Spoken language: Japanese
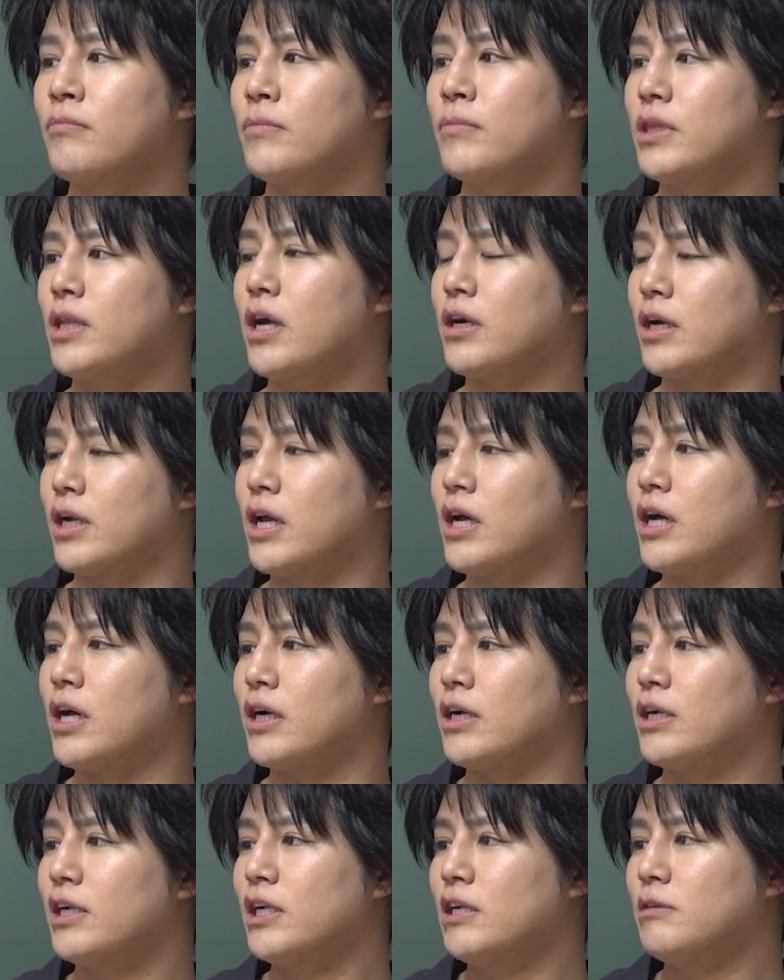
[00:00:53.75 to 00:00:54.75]
だか
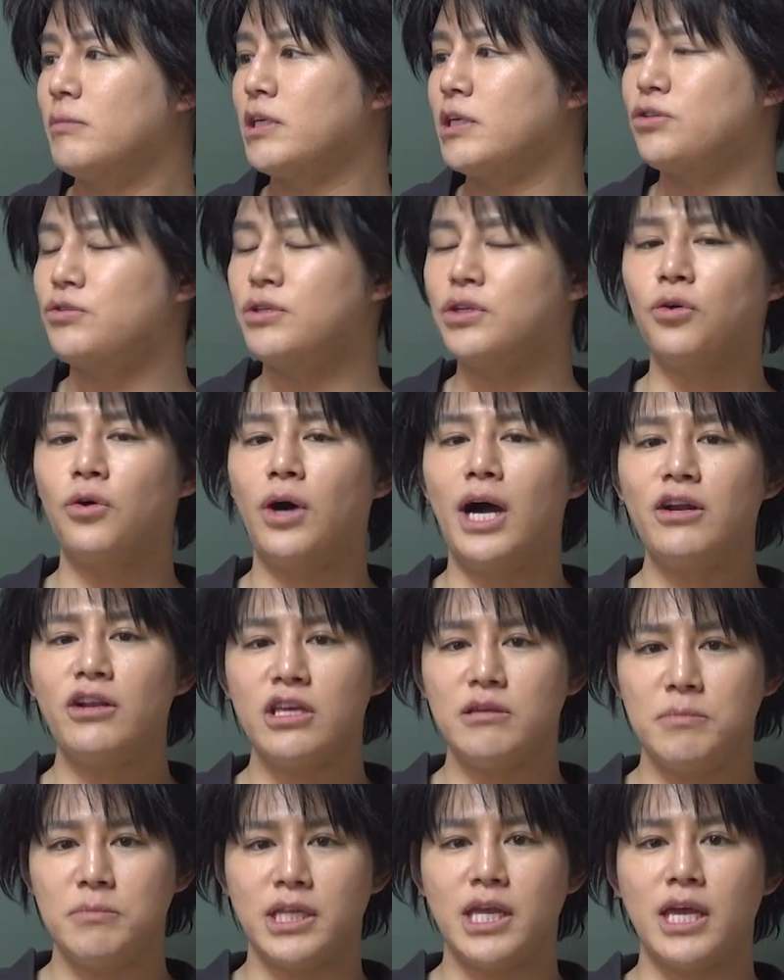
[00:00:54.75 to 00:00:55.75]
ら、まあ、非常にこう、ある
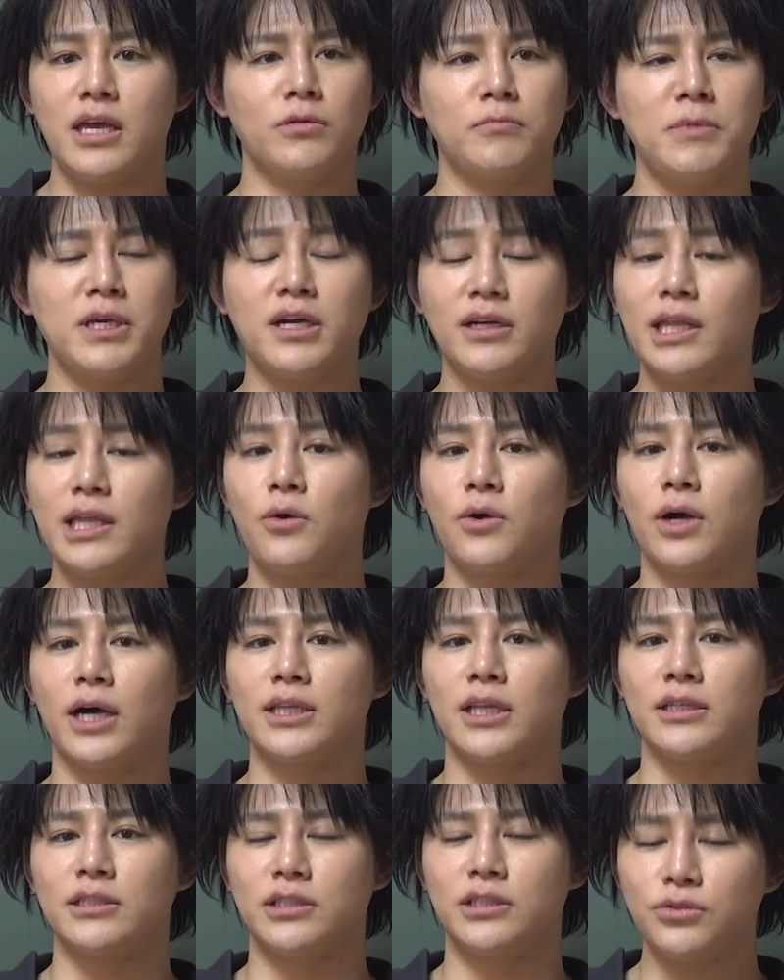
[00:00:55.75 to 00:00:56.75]
意味ね、見方を変え
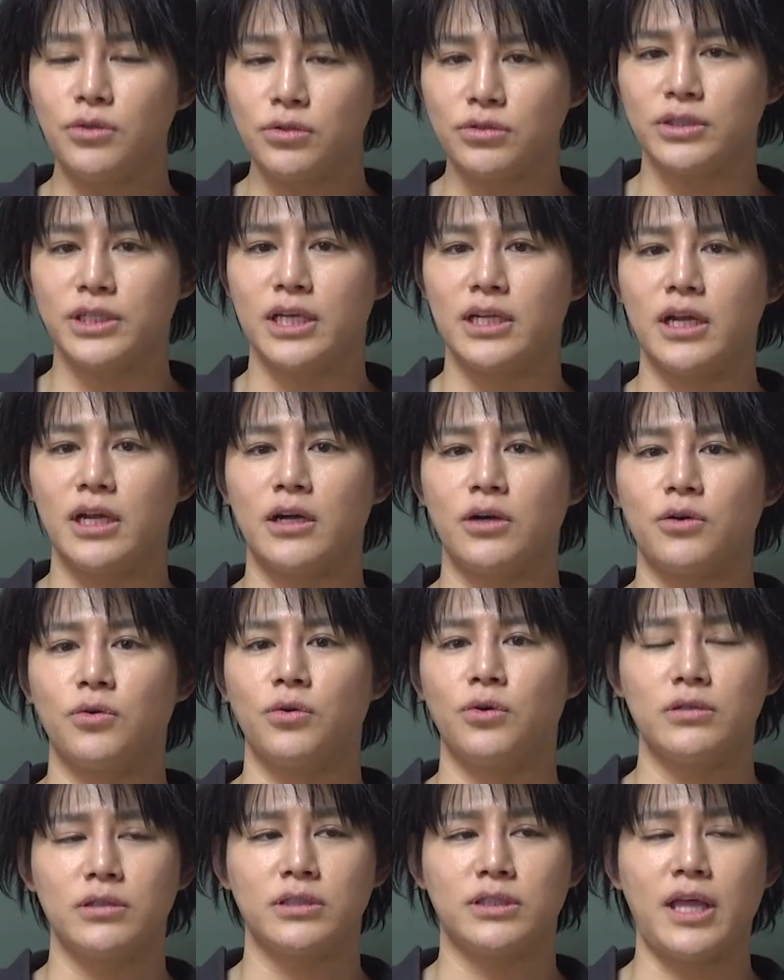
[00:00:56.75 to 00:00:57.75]
たらすごくね、なんか
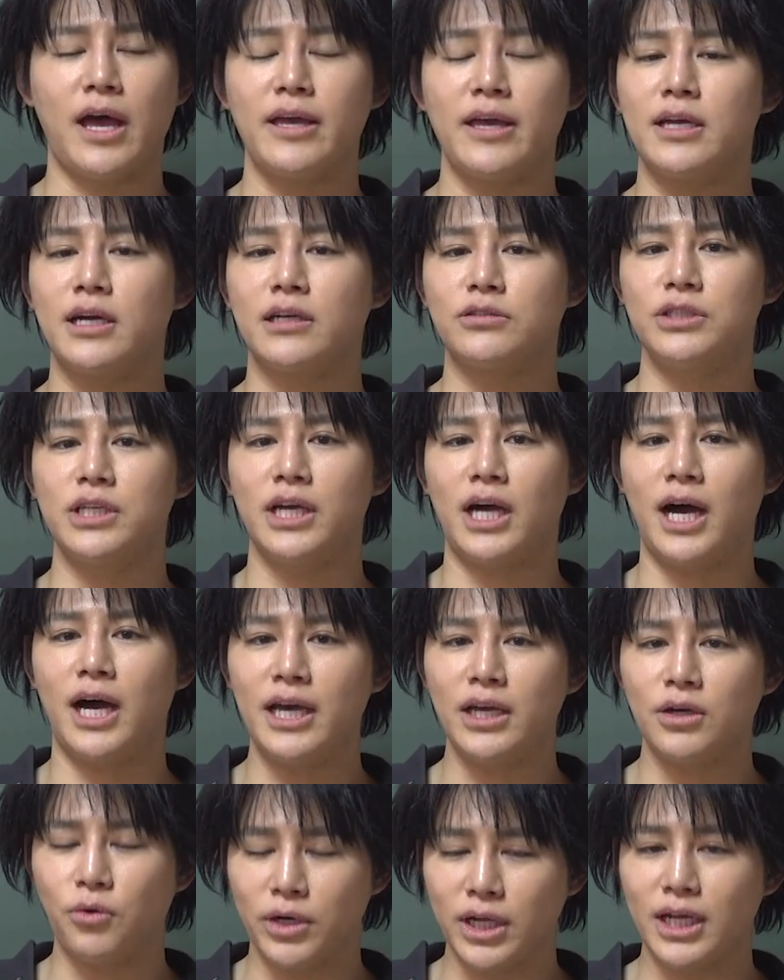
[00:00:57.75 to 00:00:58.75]
こう、大学に
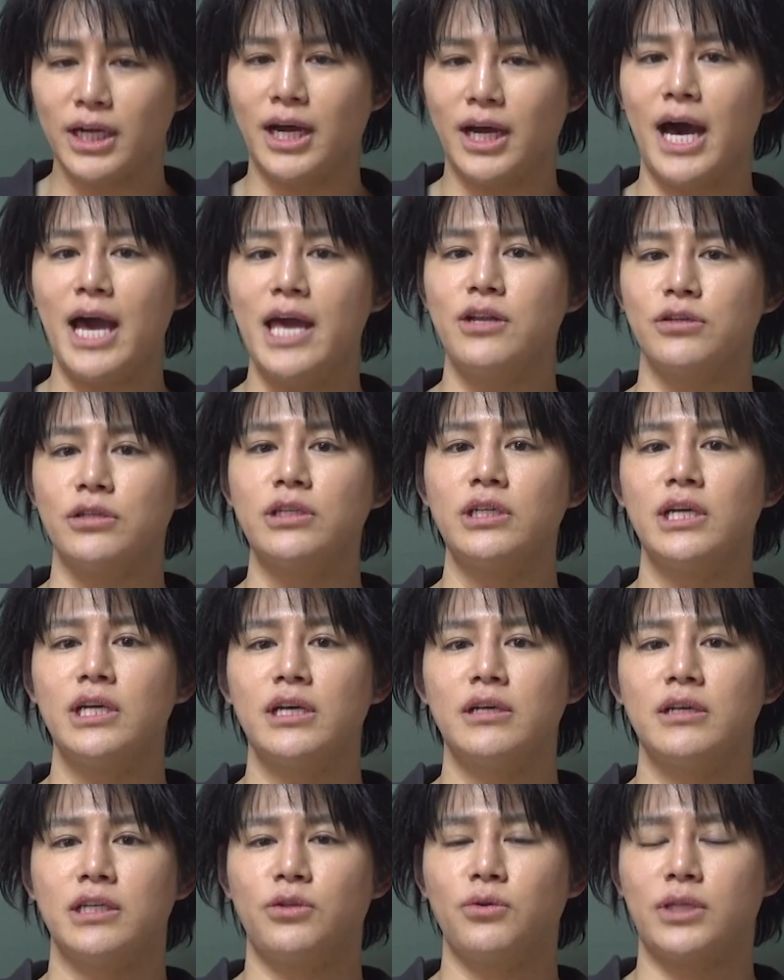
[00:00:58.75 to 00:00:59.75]
入、これから入る
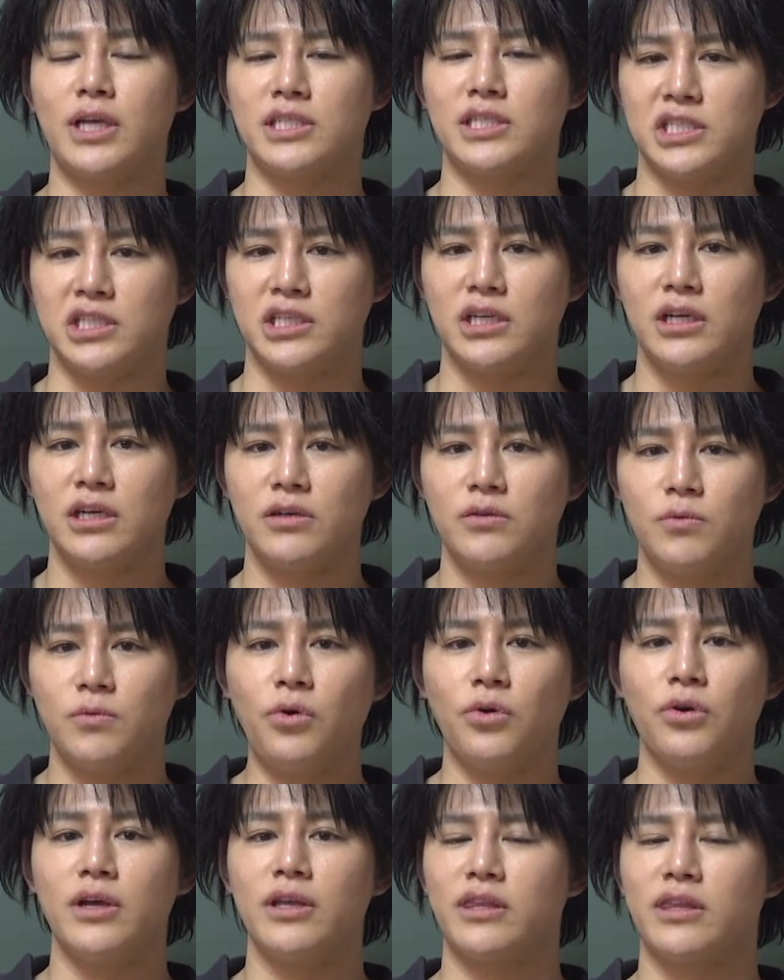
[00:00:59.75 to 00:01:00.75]
人たち
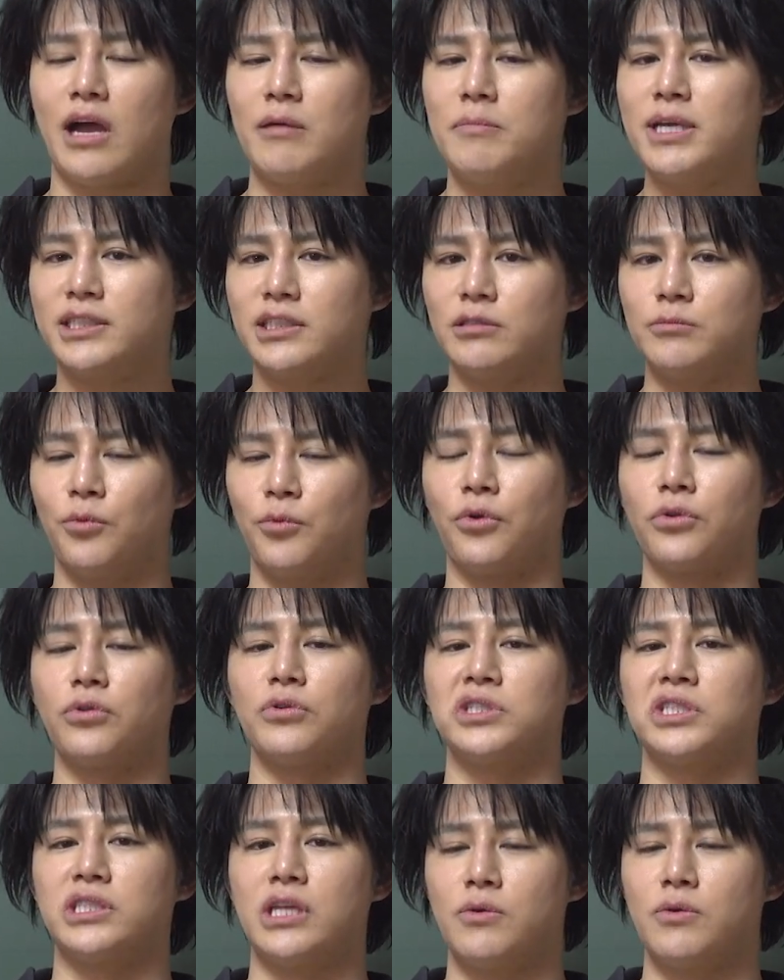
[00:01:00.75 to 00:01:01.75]
を試すものと
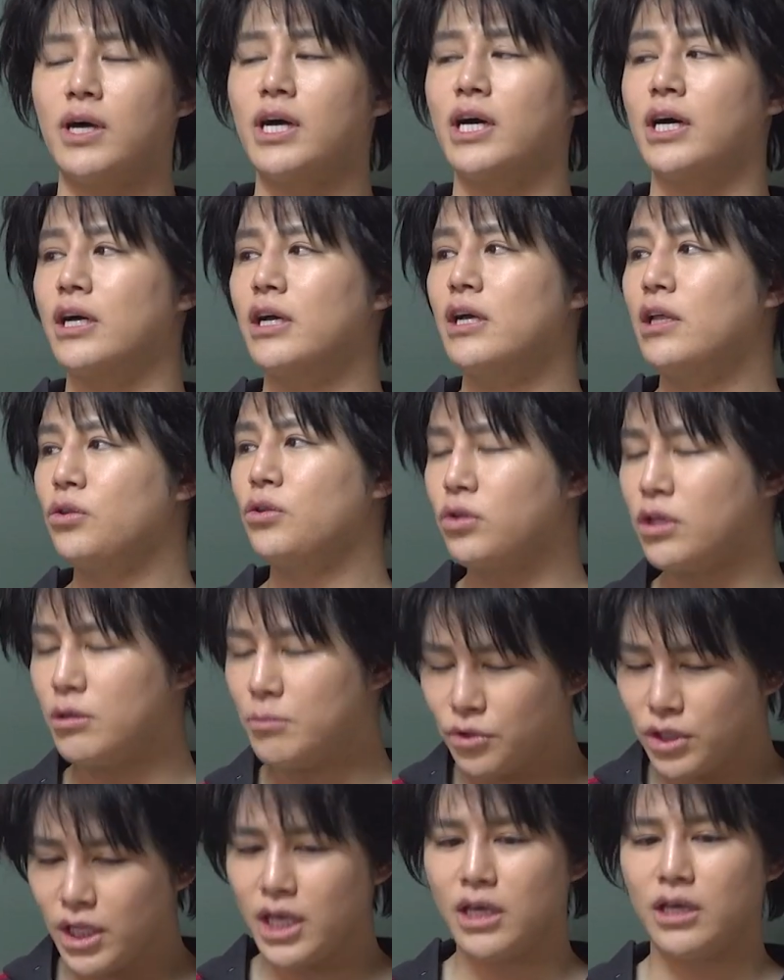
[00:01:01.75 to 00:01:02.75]
しては、とて
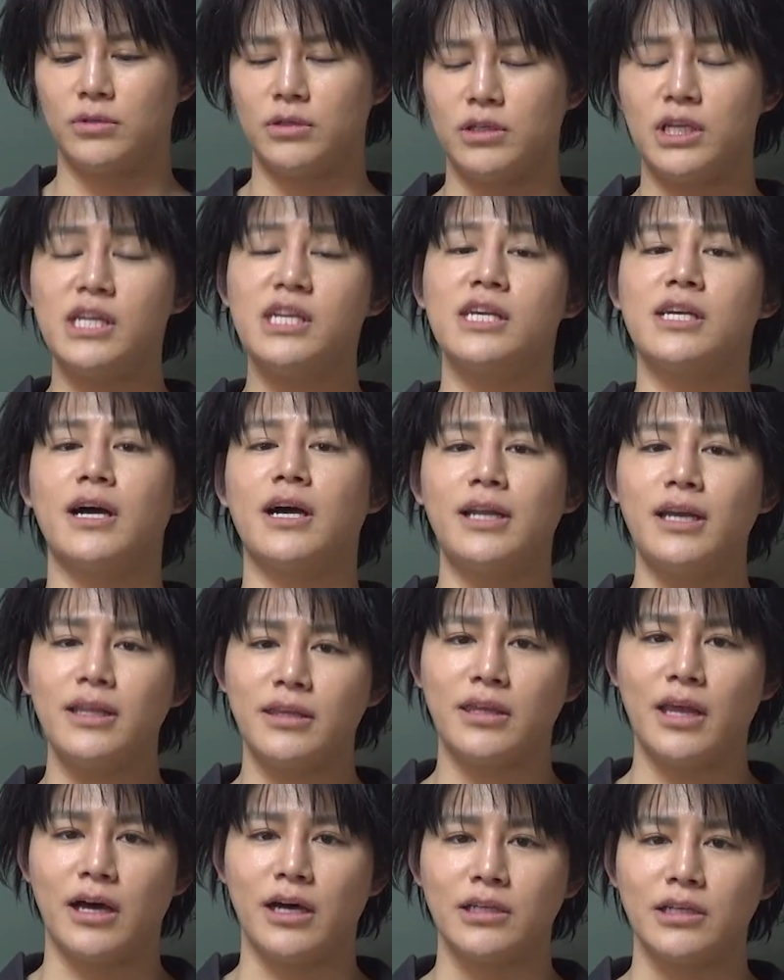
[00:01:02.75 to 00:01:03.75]
もね、理にか
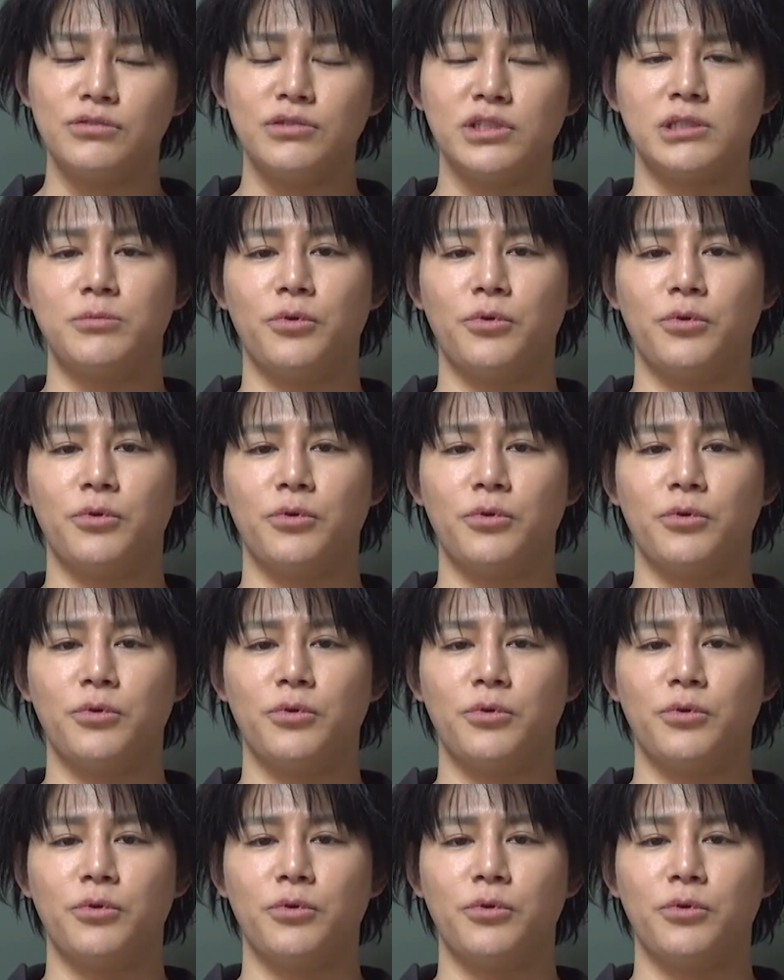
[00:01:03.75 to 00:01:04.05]
なった入試